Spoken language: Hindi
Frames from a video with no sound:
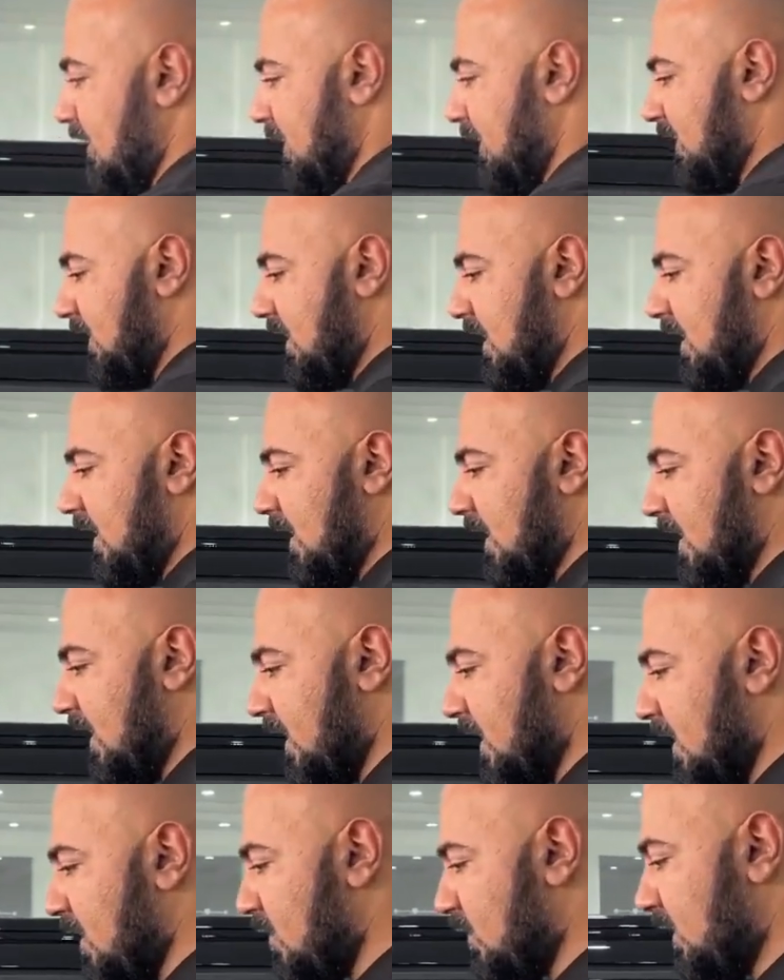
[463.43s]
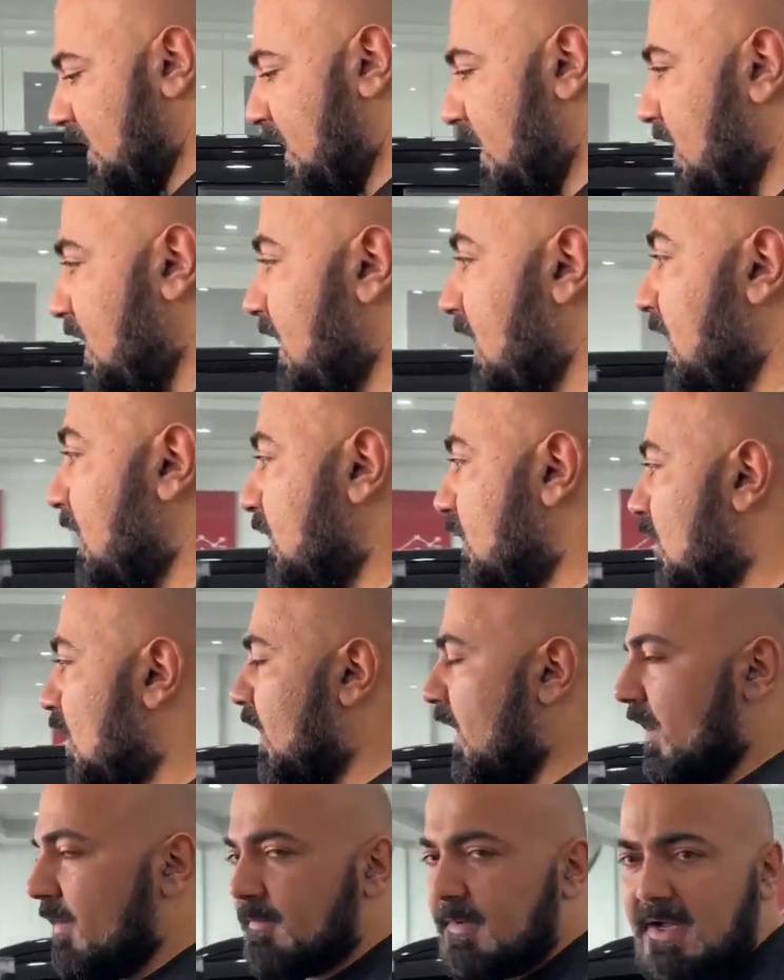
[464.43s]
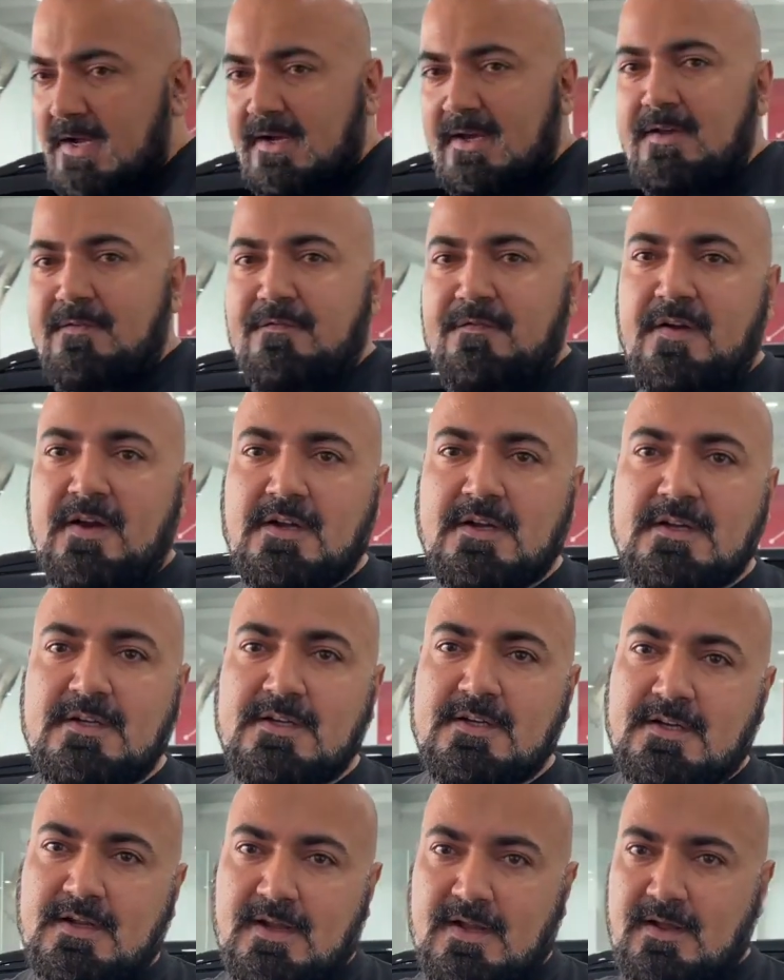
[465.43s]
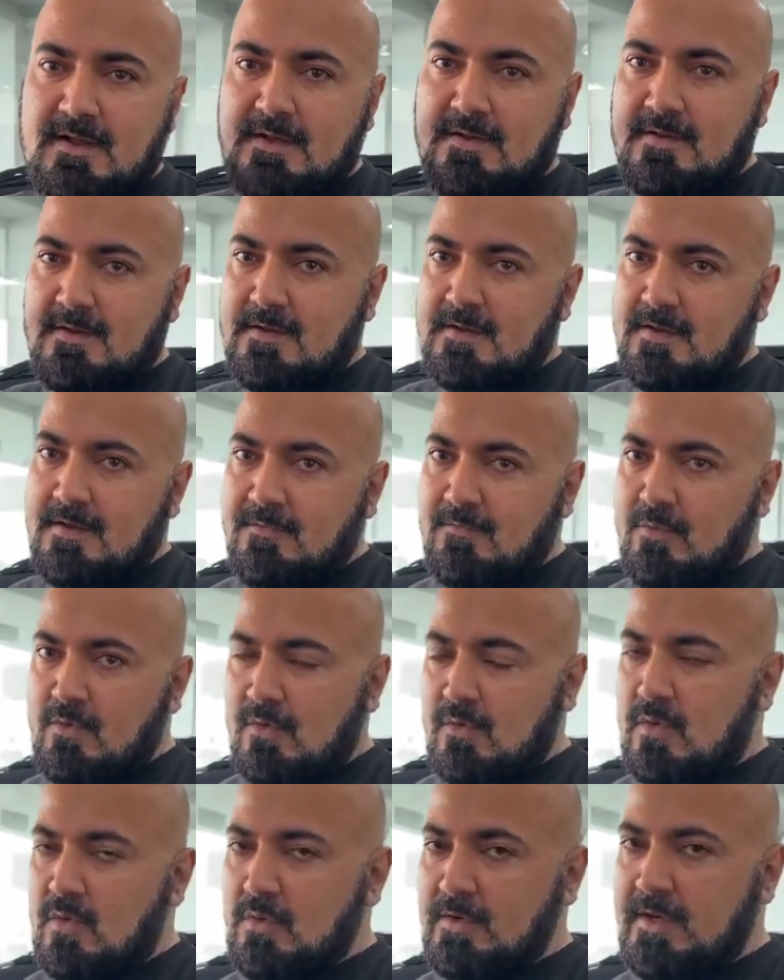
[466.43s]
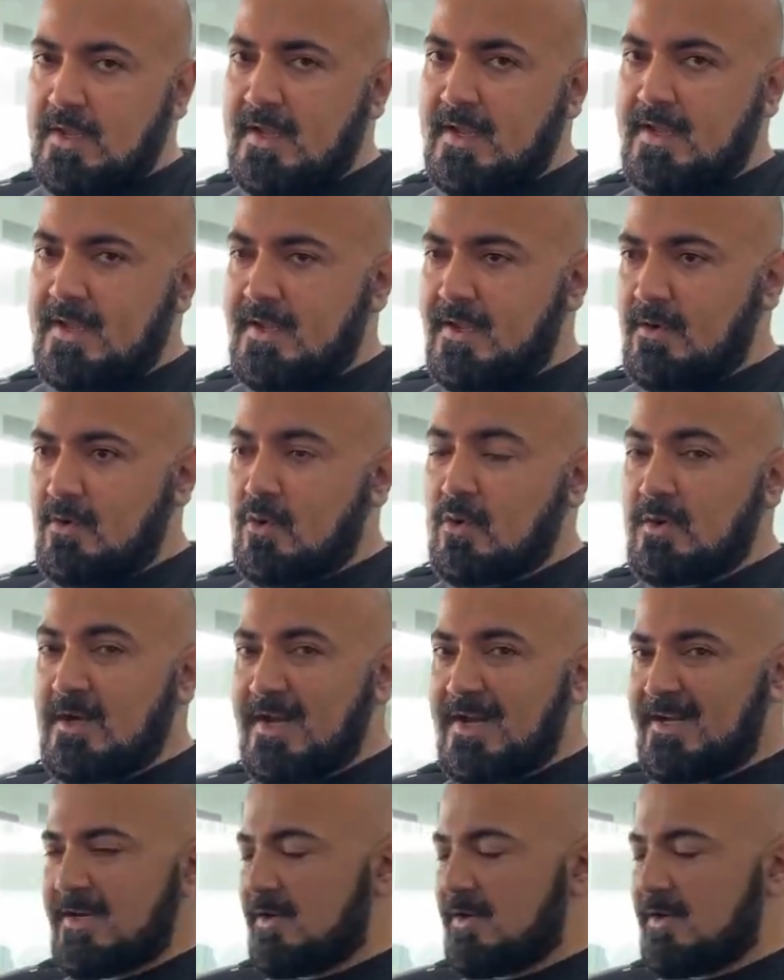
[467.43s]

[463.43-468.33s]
इनका अलग ही होता है तो हमने अगर फ्रंट आ, वो खोलना है हुड